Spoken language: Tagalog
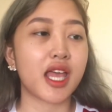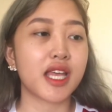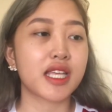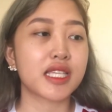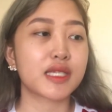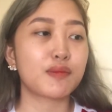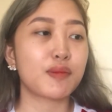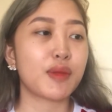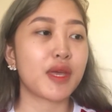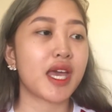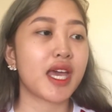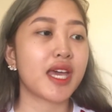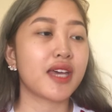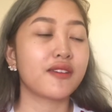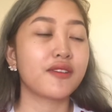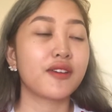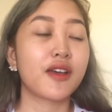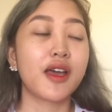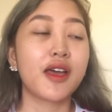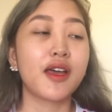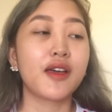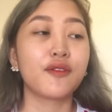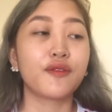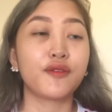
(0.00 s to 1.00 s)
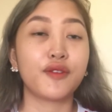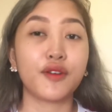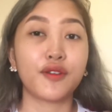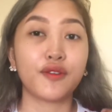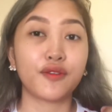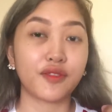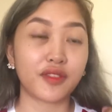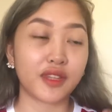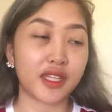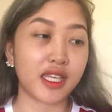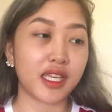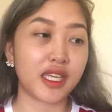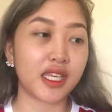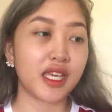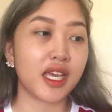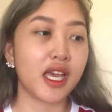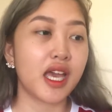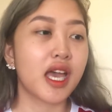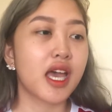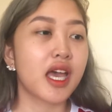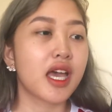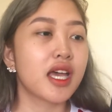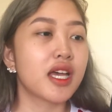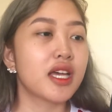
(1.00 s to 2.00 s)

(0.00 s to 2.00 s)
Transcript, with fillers: SPF 50